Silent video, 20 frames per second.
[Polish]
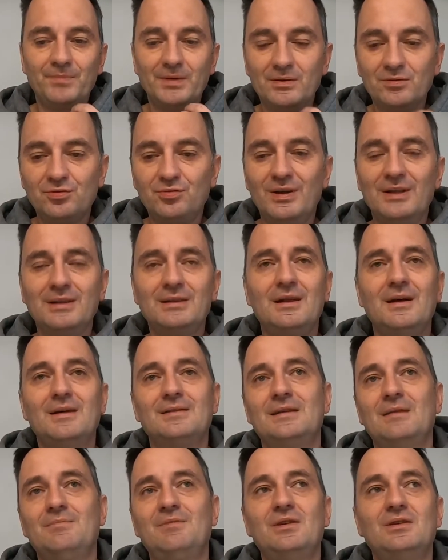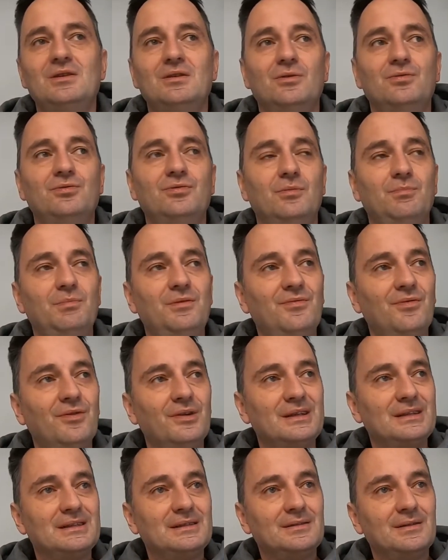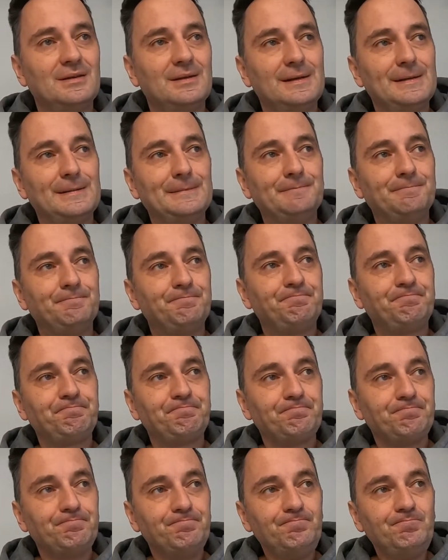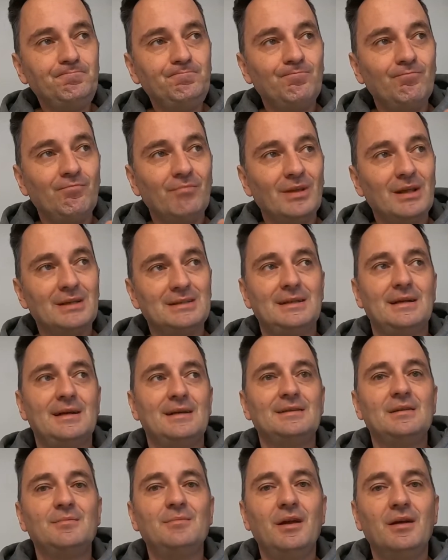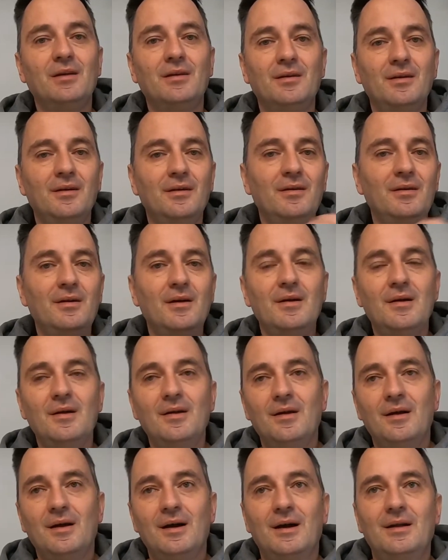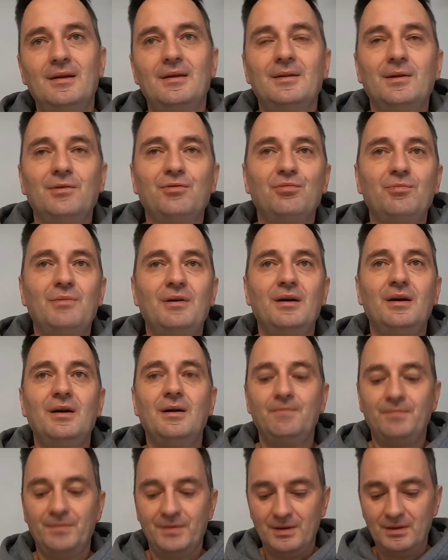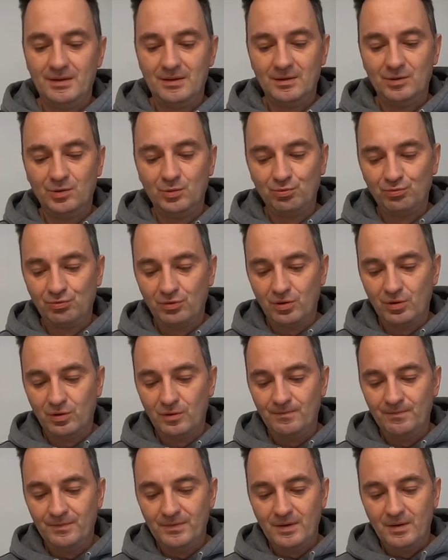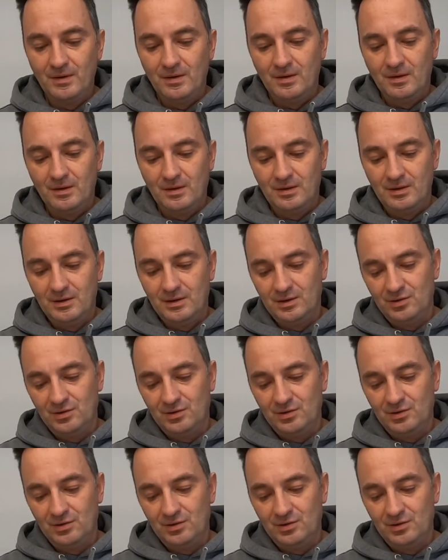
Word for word: świetna aksamitność. To piwo jest e, zarazem lekkie, ale też ma e, dużo e,